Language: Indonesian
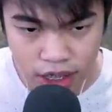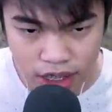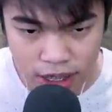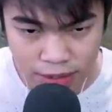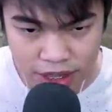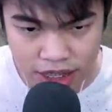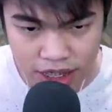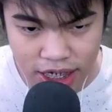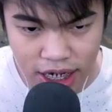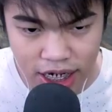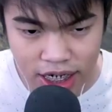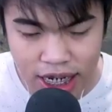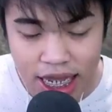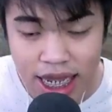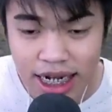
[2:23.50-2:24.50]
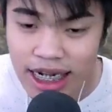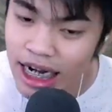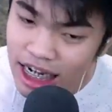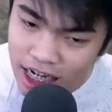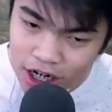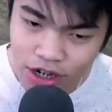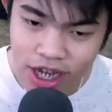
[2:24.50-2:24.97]
Kita bersihkan.
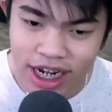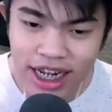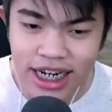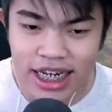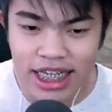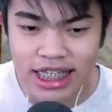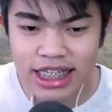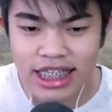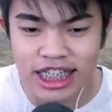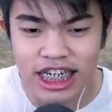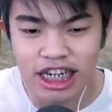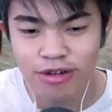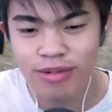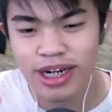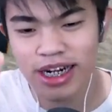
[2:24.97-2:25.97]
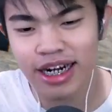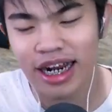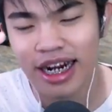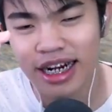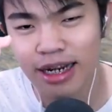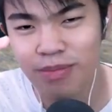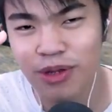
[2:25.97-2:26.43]
Dan kalau kalian lihat di sini kemarin
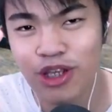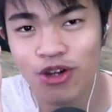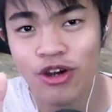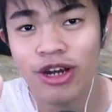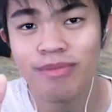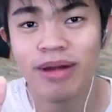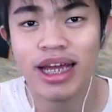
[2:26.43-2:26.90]
kan ada Bitcoin